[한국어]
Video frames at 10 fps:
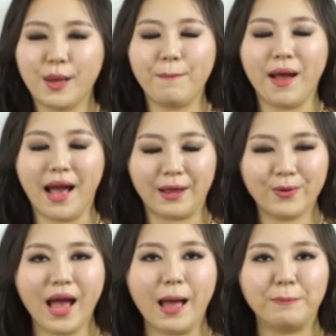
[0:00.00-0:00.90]

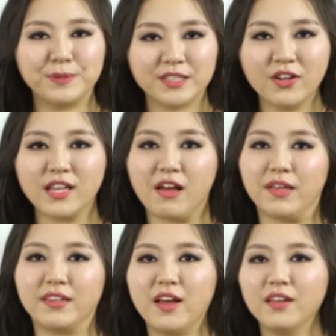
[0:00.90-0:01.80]
바로 앞서
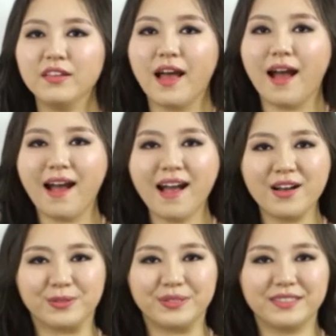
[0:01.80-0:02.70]
나왔던
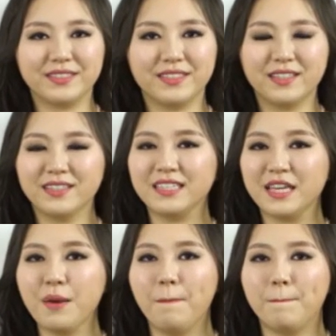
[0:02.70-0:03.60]
house,
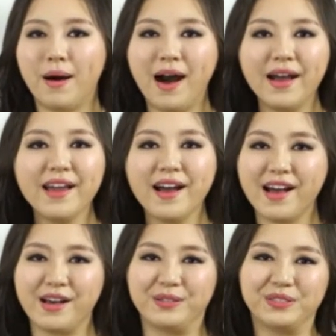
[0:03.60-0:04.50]
특히 my
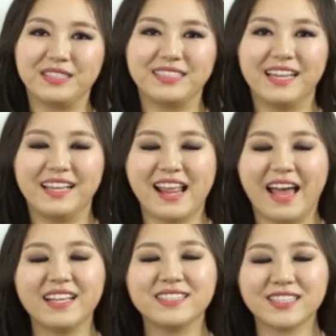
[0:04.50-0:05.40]
house,
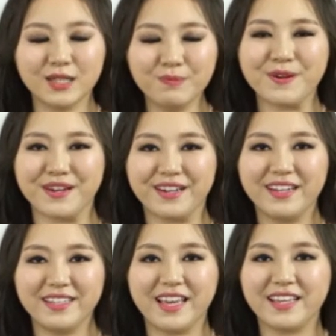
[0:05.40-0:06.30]
나의
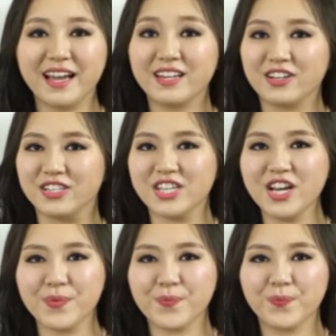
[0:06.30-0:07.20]
집을 얘기하는
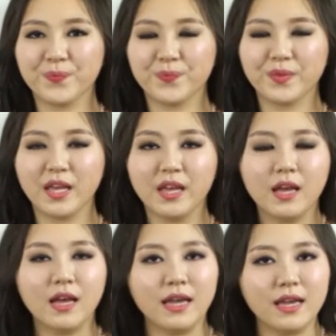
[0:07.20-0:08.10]
거죠.
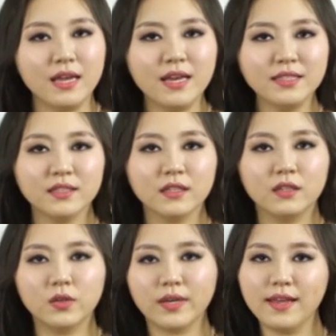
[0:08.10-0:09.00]
It is
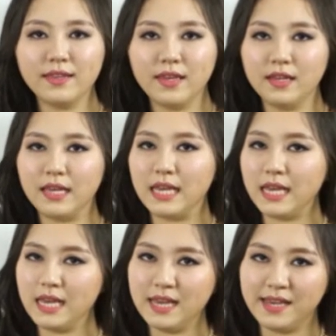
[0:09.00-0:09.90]
located
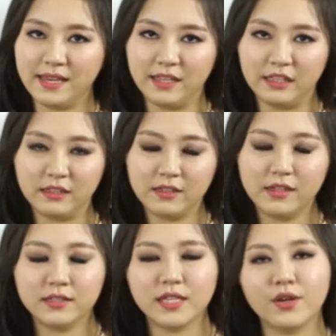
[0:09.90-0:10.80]
in.
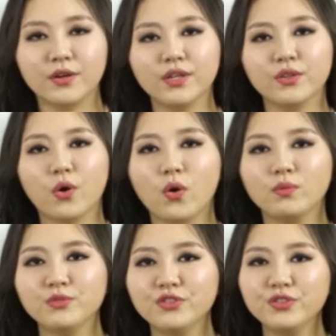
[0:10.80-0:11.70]
자, 여기
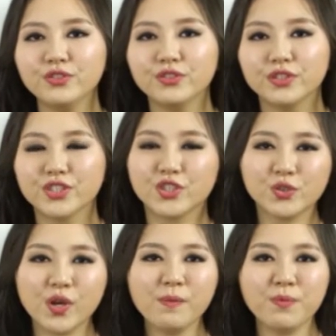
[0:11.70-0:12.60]
너무
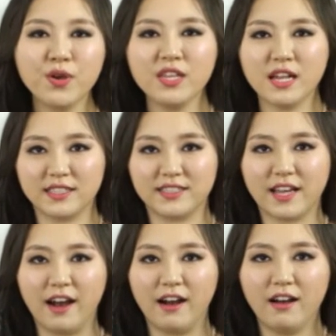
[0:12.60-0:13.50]
중요한 표현이
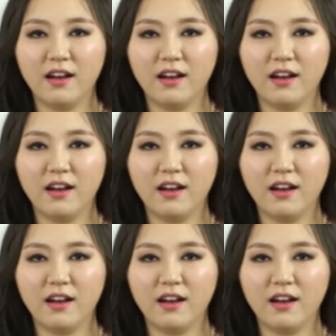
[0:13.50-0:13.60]
나왔어요.